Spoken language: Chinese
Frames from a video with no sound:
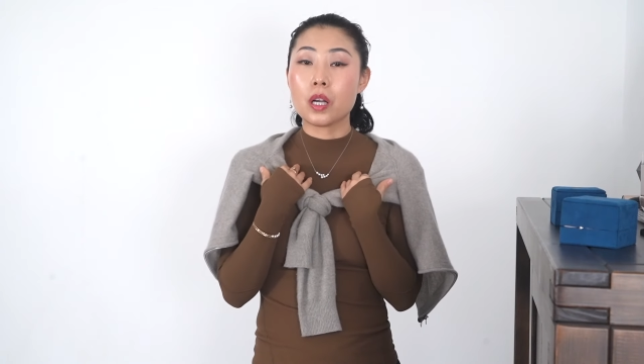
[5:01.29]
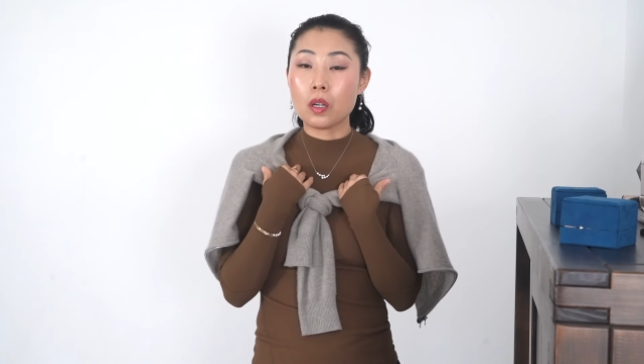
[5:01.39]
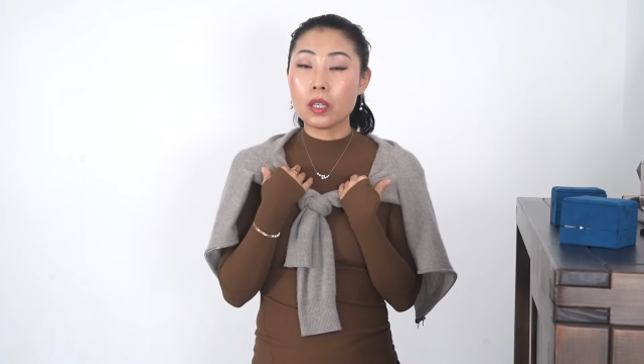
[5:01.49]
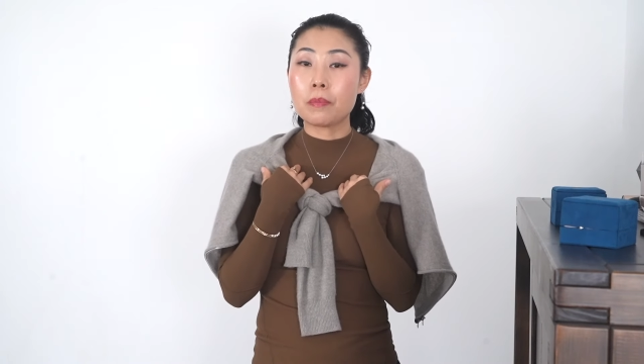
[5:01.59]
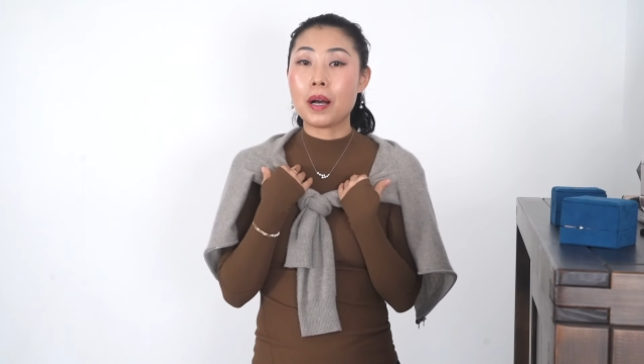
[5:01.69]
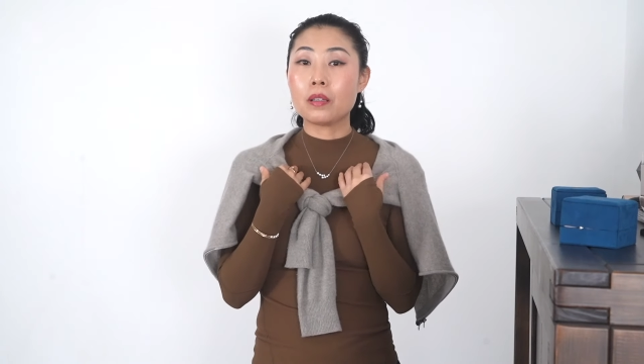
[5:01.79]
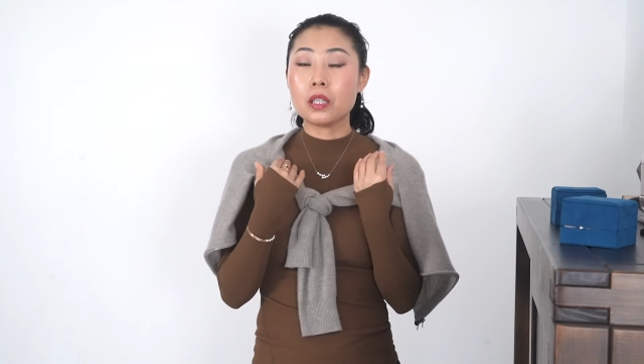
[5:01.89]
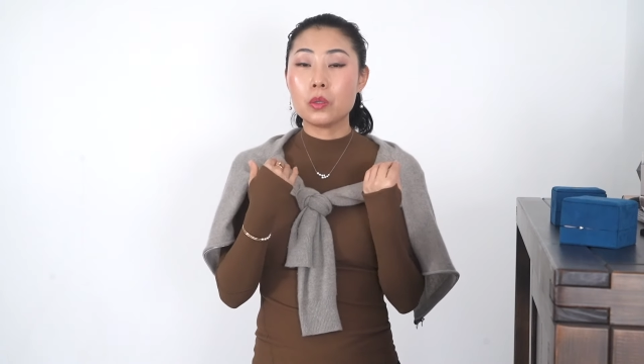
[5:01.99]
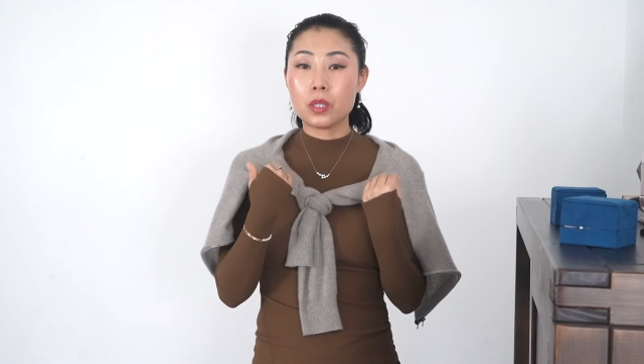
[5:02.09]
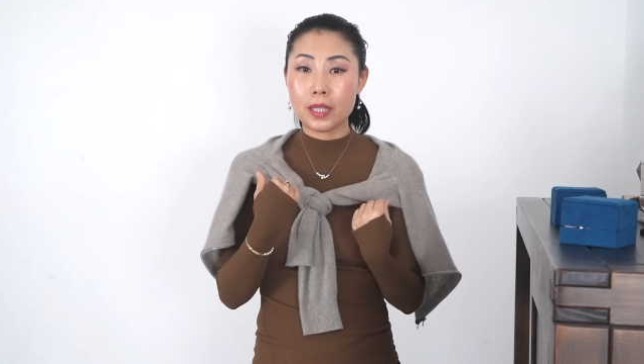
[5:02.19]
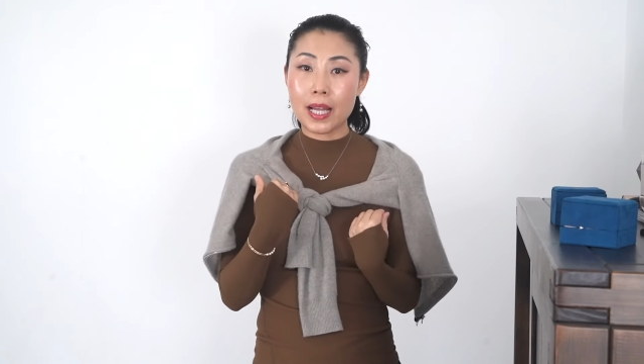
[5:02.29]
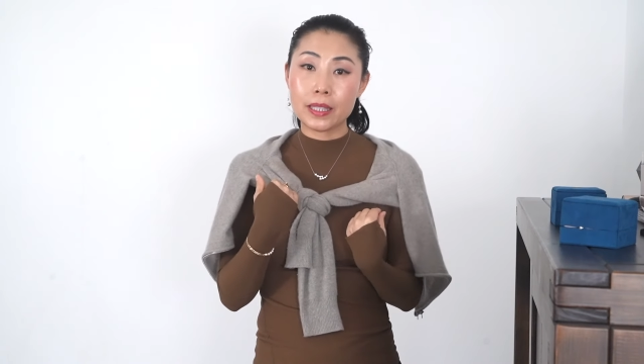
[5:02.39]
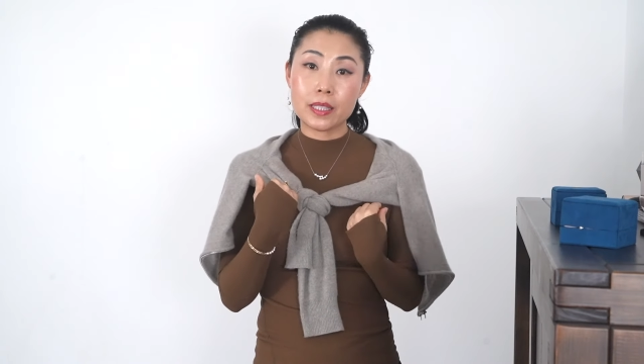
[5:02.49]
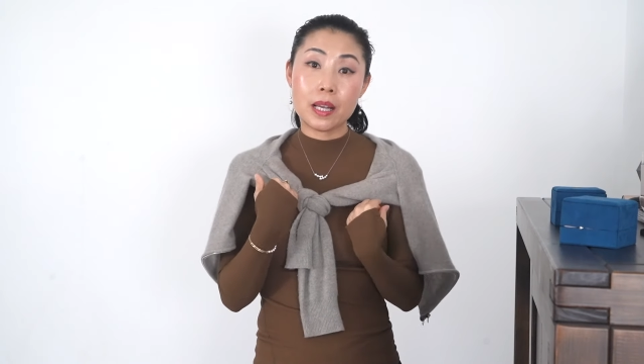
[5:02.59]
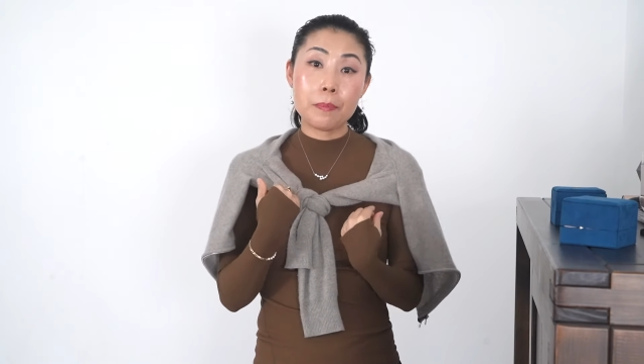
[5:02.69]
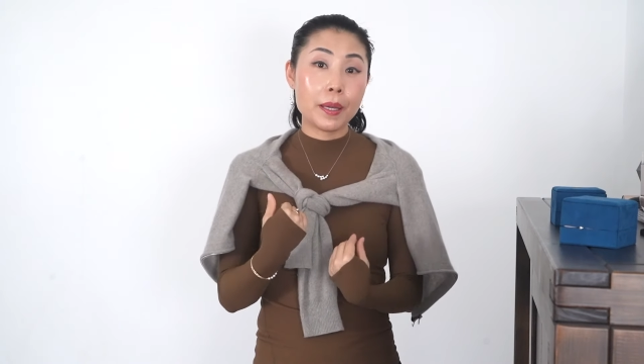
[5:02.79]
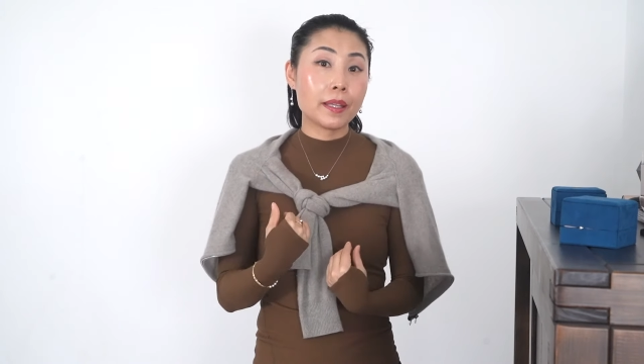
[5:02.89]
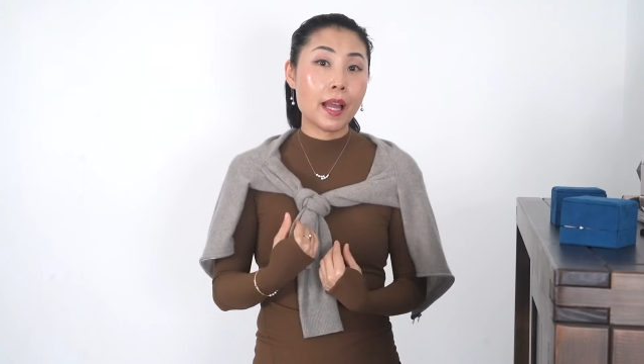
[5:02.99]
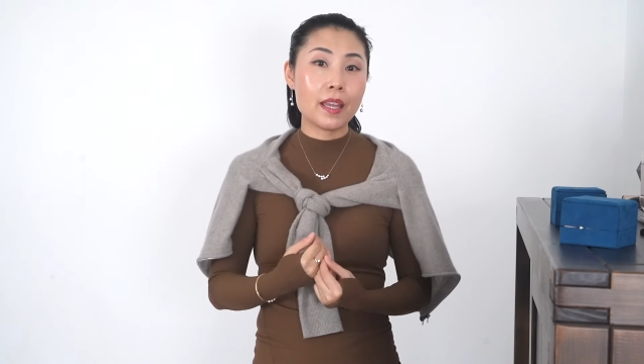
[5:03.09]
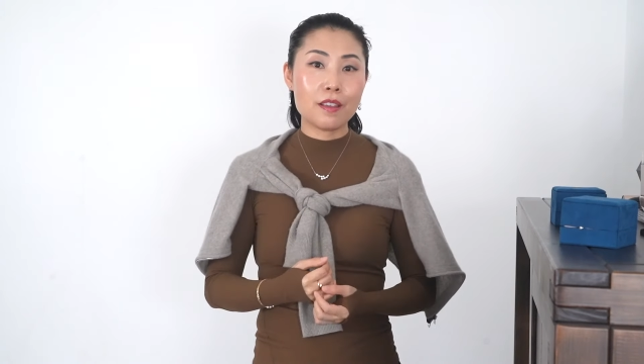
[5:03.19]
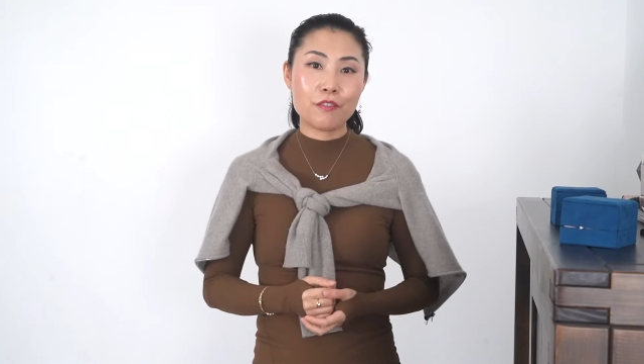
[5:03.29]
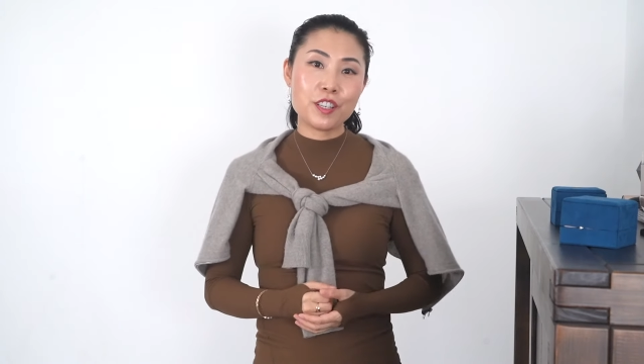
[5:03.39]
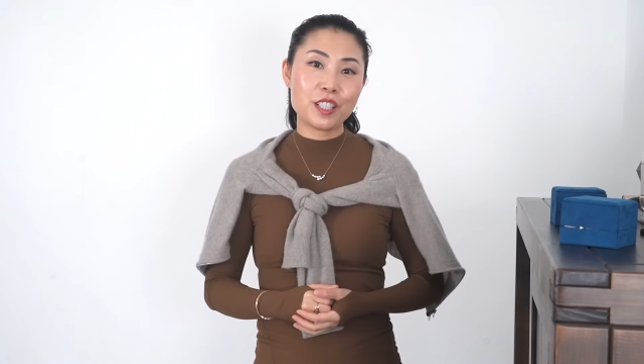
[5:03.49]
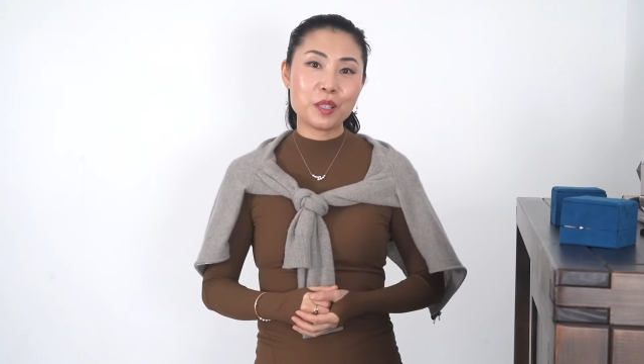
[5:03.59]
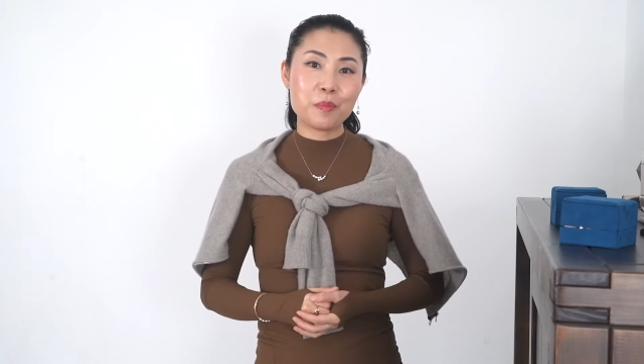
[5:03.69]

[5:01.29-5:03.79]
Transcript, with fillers: 高领毛衣或者打底衫佩戴也非常